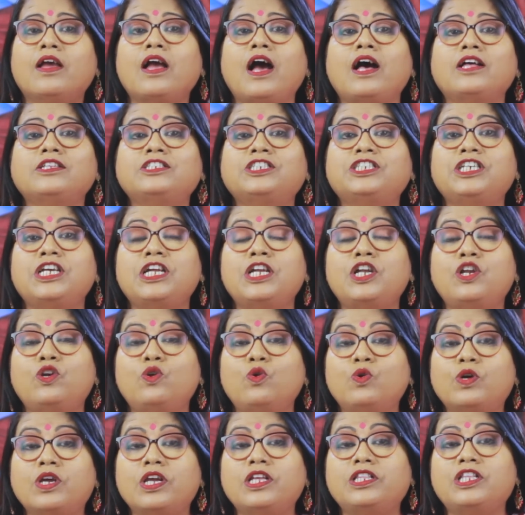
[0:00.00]
কাছের
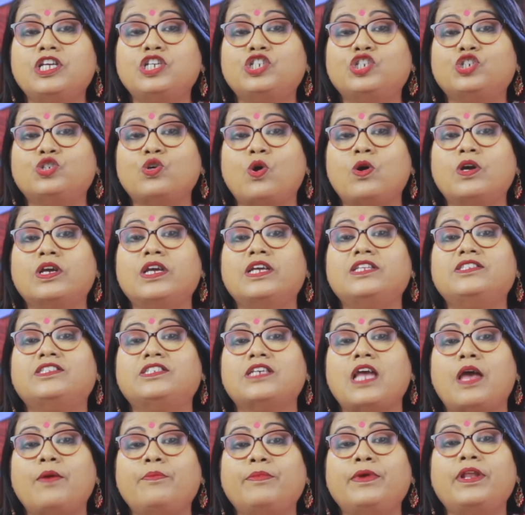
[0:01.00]
লোকেদের সঙ্গে
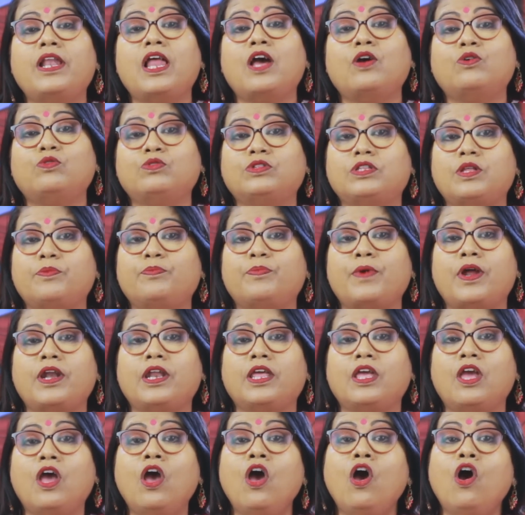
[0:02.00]
ঝামেলা হতে
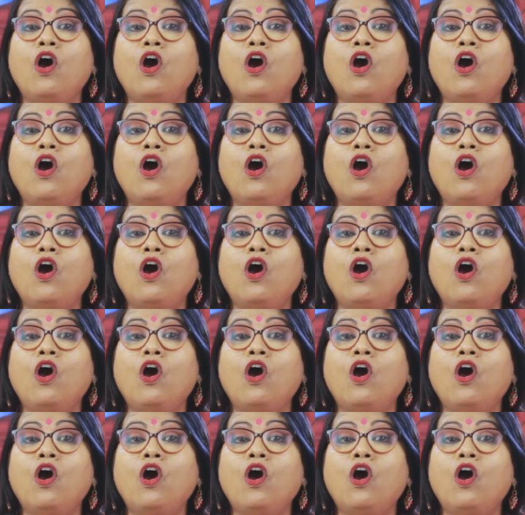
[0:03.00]
পারে